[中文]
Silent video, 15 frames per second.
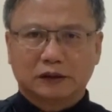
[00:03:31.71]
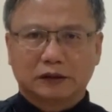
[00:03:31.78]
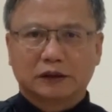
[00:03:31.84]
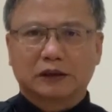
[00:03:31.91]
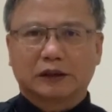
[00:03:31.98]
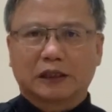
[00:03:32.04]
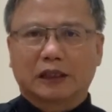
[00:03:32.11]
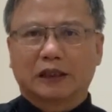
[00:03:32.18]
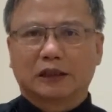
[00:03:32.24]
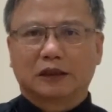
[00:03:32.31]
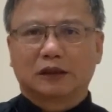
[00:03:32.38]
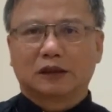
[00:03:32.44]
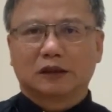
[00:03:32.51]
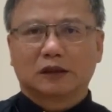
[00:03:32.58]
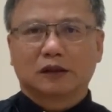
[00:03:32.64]
即个
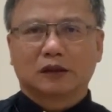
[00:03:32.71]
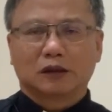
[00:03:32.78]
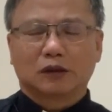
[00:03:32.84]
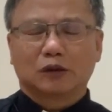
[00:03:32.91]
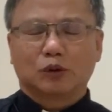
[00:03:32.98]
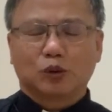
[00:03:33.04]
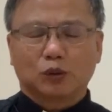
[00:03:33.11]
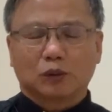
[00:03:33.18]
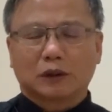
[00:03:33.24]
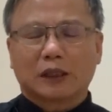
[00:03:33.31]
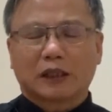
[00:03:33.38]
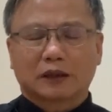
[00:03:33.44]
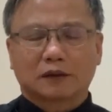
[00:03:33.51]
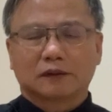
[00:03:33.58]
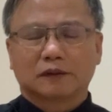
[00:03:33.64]
困
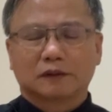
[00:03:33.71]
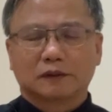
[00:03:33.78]
难，